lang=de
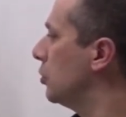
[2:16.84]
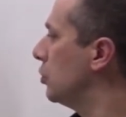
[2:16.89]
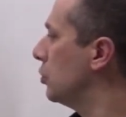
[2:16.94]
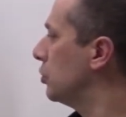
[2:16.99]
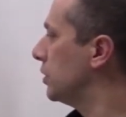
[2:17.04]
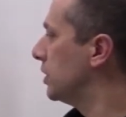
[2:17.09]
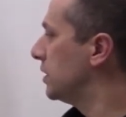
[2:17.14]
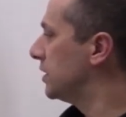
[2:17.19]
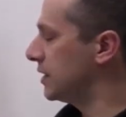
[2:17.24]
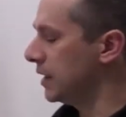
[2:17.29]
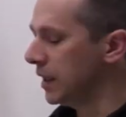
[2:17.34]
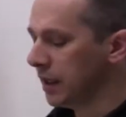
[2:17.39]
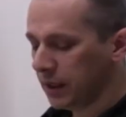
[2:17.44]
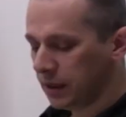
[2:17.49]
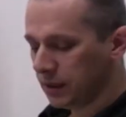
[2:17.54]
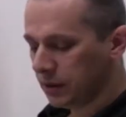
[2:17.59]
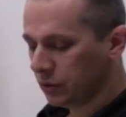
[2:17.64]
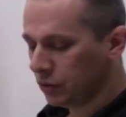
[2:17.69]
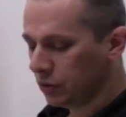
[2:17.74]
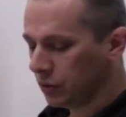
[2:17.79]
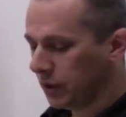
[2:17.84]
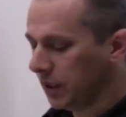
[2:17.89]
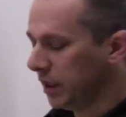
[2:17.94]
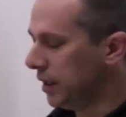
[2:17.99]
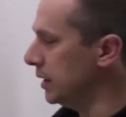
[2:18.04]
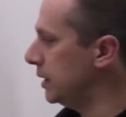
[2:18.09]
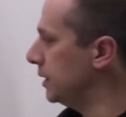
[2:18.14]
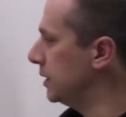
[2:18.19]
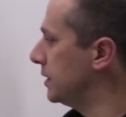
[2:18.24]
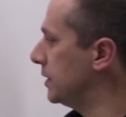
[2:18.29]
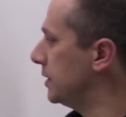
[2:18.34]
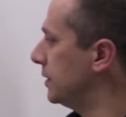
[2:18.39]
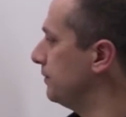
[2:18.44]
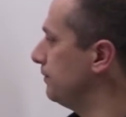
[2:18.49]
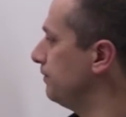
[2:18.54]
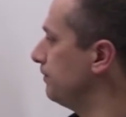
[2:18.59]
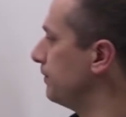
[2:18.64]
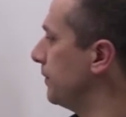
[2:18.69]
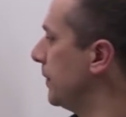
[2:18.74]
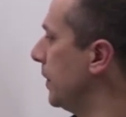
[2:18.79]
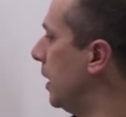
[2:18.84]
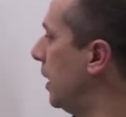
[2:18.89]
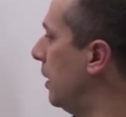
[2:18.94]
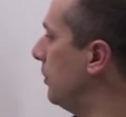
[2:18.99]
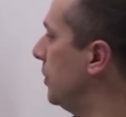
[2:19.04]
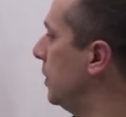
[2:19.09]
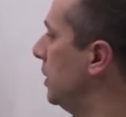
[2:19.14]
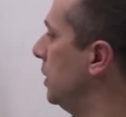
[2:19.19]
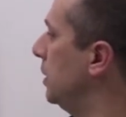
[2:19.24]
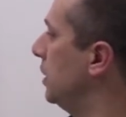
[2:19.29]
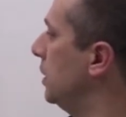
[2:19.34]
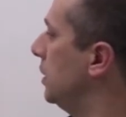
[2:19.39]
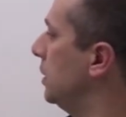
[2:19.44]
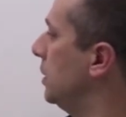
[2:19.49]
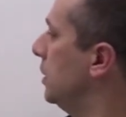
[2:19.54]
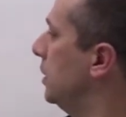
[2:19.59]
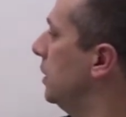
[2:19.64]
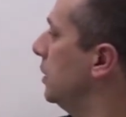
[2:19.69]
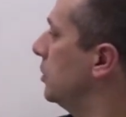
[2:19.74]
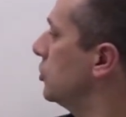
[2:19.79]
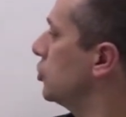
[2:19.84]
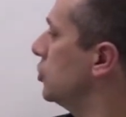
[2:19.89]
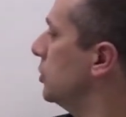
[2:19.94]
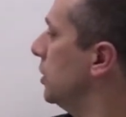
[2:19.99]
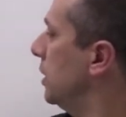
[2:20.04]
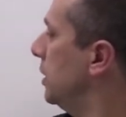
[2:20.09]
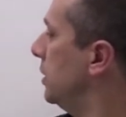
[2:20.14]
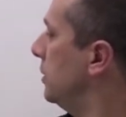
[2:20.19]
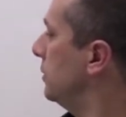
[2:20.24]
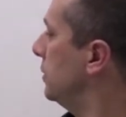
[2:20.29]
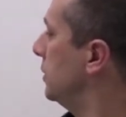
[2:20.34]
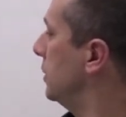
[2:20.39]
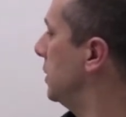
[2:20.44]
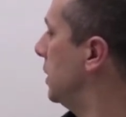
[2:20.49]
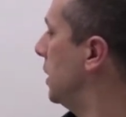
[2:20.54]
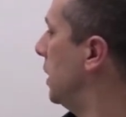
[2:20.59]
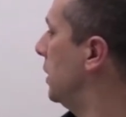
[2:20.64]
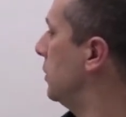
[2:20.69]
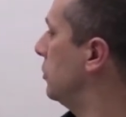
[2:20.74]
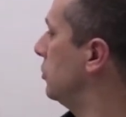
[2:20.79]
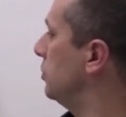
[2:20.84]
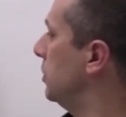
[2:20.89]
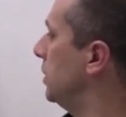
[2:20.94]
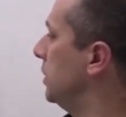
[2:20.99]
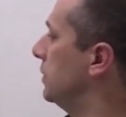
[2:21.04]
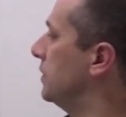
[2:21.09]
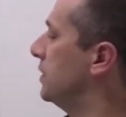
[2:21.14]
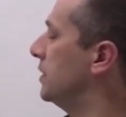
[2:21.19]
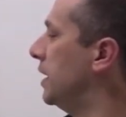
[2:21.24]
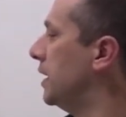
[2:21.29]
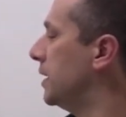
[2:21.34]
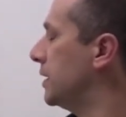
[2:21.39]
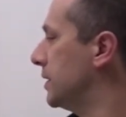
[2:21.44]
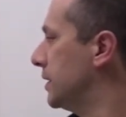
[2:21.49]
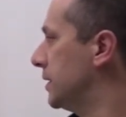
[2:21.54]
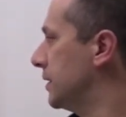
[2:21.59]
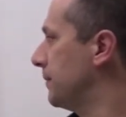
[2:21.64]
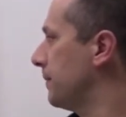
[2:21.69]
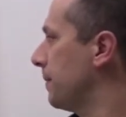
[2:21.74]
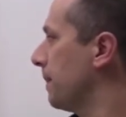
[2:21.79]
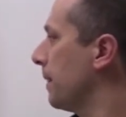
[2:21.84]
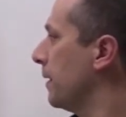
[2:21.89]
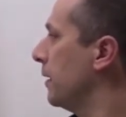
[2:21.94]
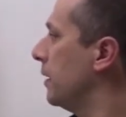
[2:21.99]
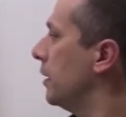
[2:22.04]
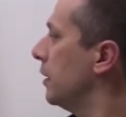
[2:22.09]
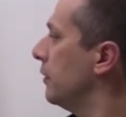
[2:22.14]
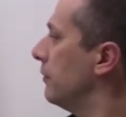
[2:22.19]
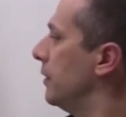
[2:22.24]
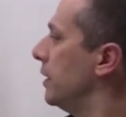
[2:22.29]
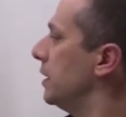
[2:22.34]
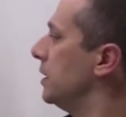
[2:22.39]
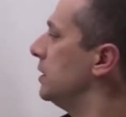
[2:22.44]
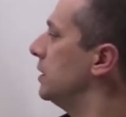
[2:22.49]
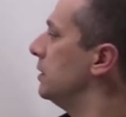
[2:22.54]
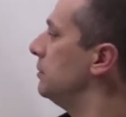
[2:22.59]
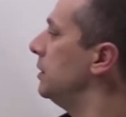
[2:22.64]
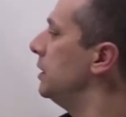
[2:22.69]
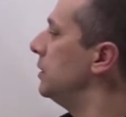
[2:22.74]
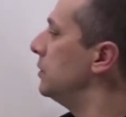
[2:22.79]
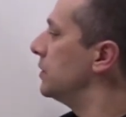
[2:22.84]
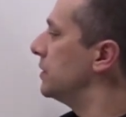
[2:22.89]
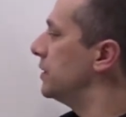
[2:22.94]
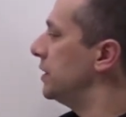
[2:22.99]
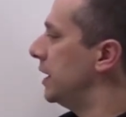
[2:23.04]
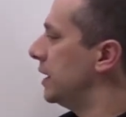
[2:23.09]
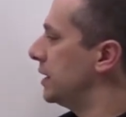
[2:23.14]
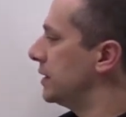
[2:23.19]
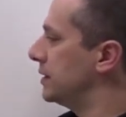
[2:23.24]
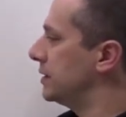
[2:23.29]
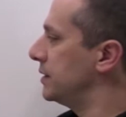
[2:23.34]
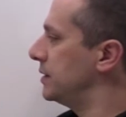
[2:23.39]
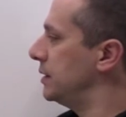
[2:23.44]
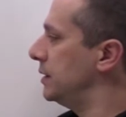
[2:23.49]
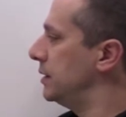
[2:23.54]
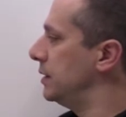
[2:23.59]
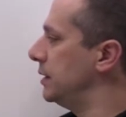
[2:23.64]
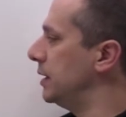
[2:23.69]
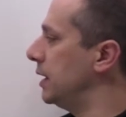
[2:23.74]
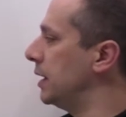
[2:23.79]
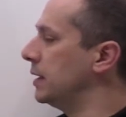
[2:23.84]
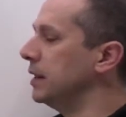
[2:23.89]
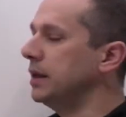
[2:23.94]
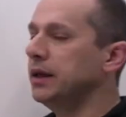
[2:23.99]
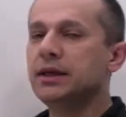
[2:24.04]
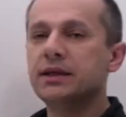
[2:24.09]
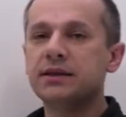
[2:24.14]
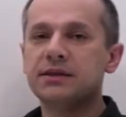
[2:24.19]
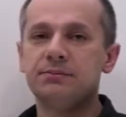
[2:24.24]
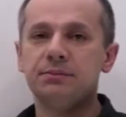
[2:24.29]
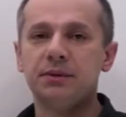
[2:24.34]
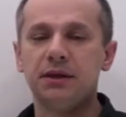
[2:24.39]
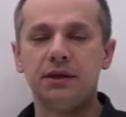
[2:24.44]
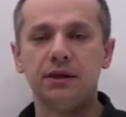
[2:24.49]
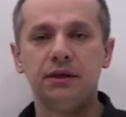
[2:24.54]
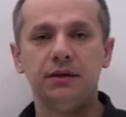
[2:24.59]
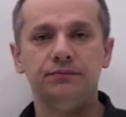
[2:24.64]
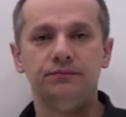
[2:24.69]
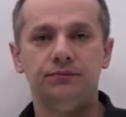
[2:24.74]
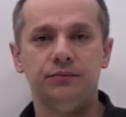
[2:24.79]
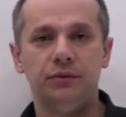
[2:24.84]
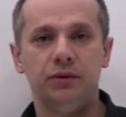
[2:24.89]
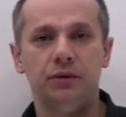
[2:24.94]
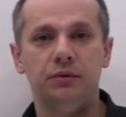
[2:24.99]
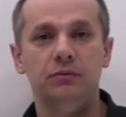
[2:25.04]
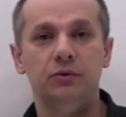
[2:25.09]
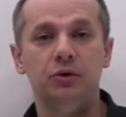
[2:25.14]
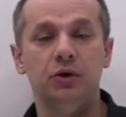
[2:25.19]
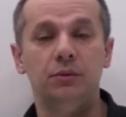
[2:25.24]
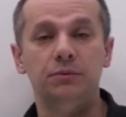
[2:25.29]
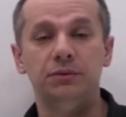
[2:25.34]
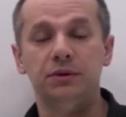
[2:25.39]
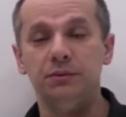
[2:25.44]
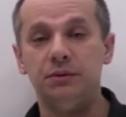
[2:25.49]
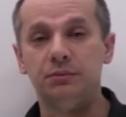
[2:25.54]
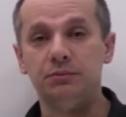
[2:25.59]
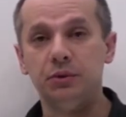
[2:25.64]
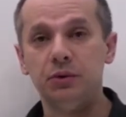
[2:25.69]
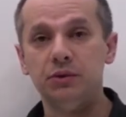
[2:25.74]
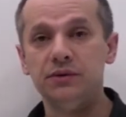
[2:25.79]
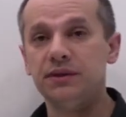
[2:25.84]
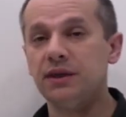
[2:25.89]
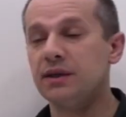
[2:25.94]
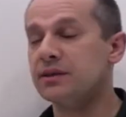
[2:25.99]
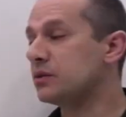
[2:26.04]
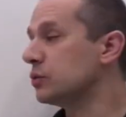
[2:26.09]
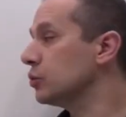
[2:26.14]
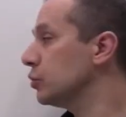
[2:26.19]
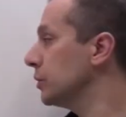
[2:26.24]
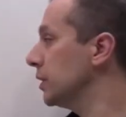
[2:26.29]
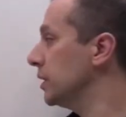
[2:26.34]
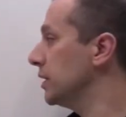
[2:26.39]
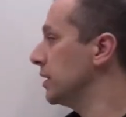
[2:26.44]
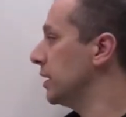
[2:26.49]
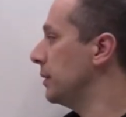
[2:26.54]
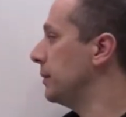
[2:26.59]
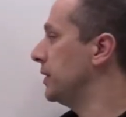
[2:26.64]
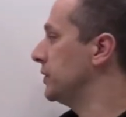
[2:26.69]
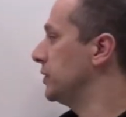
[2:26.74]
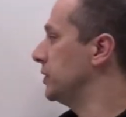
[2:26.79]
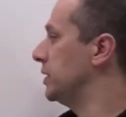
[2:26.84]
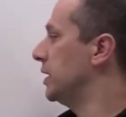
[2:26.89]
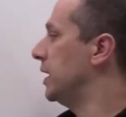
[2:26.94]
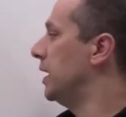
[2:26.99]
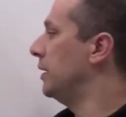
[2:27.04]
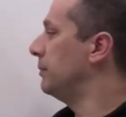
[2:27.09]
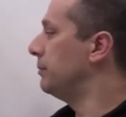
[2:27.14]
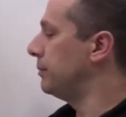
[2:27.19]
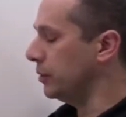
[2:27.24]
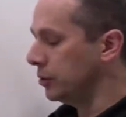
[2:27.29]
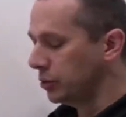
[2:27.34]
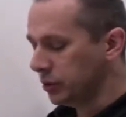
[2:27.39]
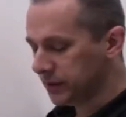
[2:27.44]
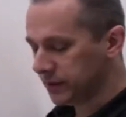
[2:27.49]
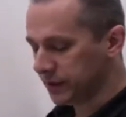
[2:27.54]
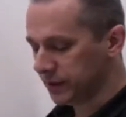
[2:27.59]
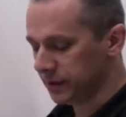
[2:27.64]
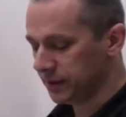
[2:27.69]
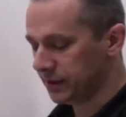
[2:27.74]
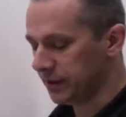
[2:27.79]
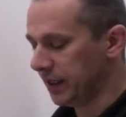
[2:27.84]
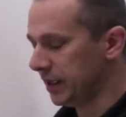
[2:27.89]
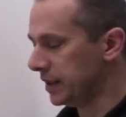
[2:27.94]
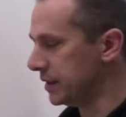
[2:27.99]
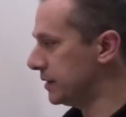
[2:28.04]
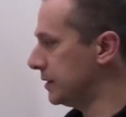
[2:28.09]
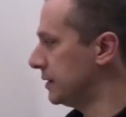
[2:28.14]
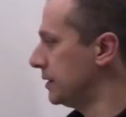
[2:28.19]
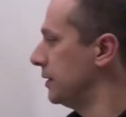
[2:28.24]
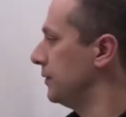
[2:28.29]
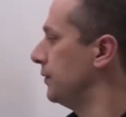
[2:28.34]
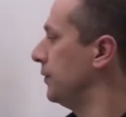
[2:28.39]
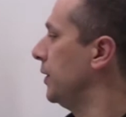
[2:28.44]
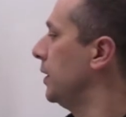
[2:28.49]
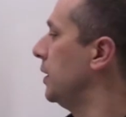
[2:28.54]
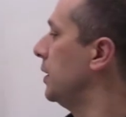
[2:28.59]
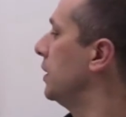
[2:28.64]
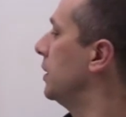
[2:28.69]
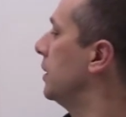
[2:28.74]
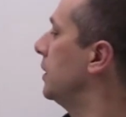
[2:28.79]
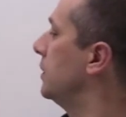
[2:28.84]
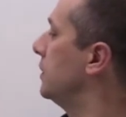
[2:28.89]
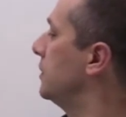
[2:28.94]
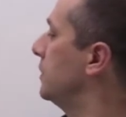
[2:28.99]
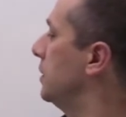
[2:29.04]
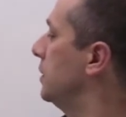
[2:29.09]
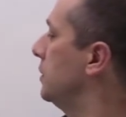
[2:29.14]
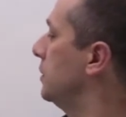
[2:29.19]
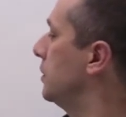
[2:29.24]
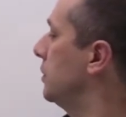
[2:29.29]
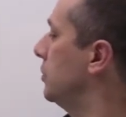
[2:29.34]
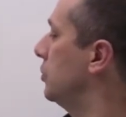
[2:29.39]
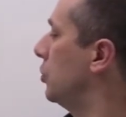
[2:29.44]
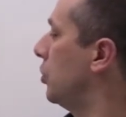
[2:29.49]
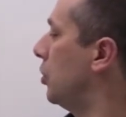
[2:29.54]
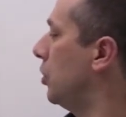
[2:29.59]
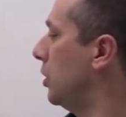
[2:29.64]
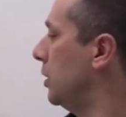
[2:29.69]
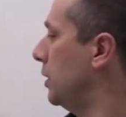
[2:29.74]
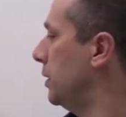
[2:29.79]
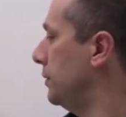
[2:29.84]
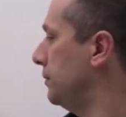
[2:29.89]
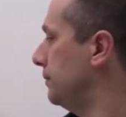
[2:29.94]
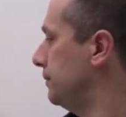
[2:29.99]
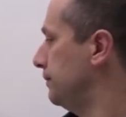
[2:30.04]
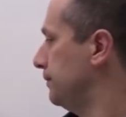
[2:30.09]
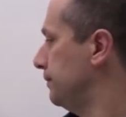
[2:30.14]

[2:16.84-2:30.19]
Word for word: Und Zahlen ohne alles habe ich hier stehen, 3 und minus 6. Wenn ich die minus 6 nach links bringe, kommt ihr mit plus 6 rüber. Ich habe also 3 plus 6 sind 9.